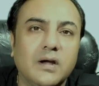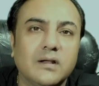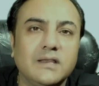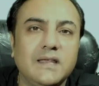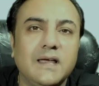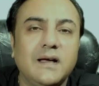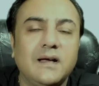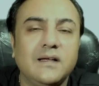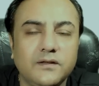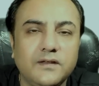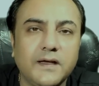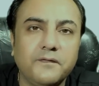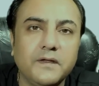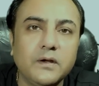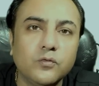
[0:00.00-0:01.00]
कर दिया
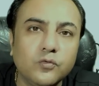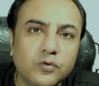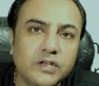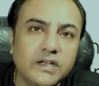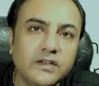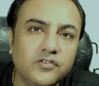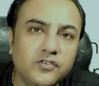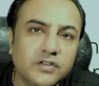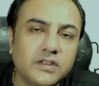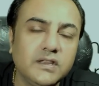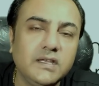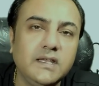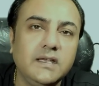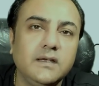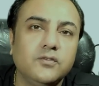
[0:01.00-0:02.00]
या फिर उनकी
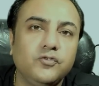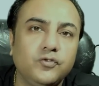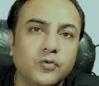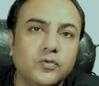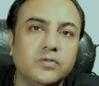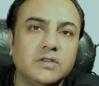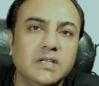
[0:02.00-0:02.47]
जितनी जरूरत